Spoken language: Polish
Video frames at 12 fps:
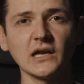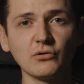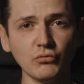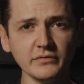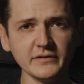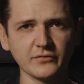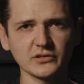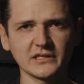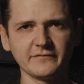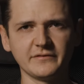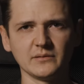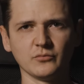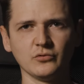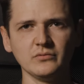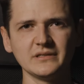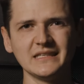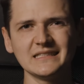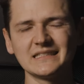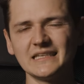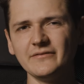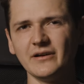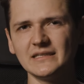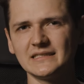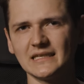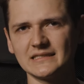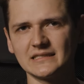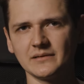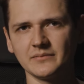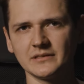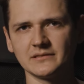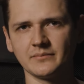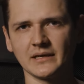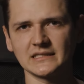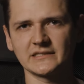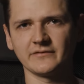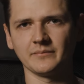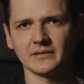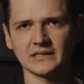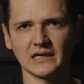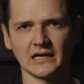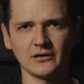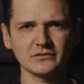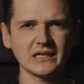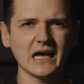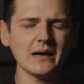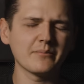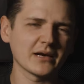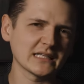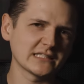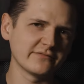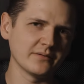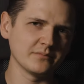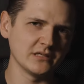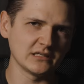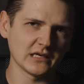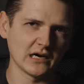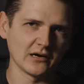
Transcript: Głównym wątkiem filmu jest rywalizacja między bractwem Beta House a bractwem Geek